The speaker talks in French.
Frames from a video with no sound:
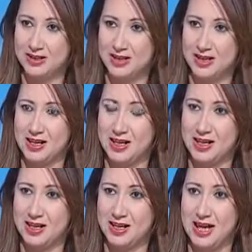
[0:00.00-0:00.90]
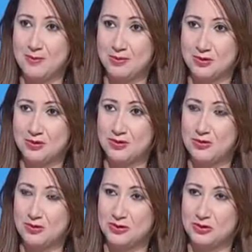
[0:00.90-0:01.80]
un dossier
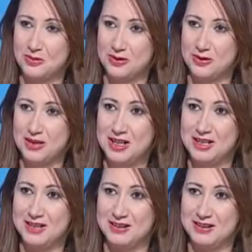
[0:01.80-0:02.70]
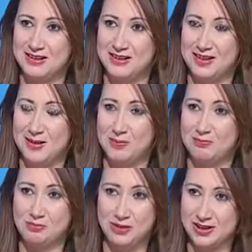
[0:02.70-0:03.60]
important sur le plan
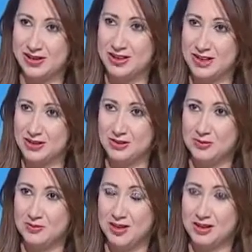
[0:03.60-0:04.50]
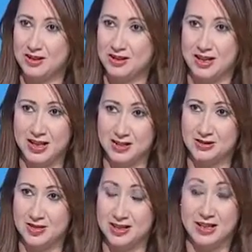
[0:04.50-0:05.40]
politique, économique
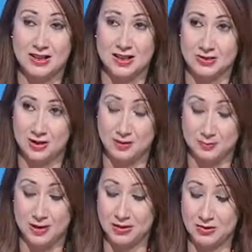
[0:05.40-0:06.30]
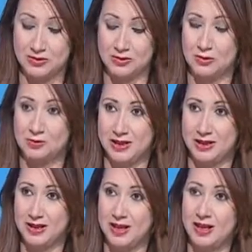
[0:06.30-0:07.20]
et social et, et bien sûr
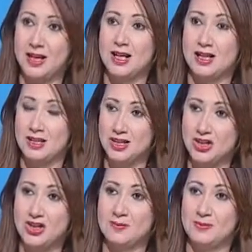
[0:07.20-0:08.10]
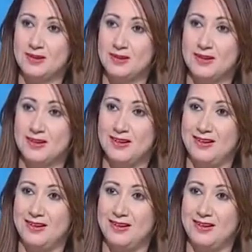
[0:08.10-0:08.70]
humanitaire. L'Égypte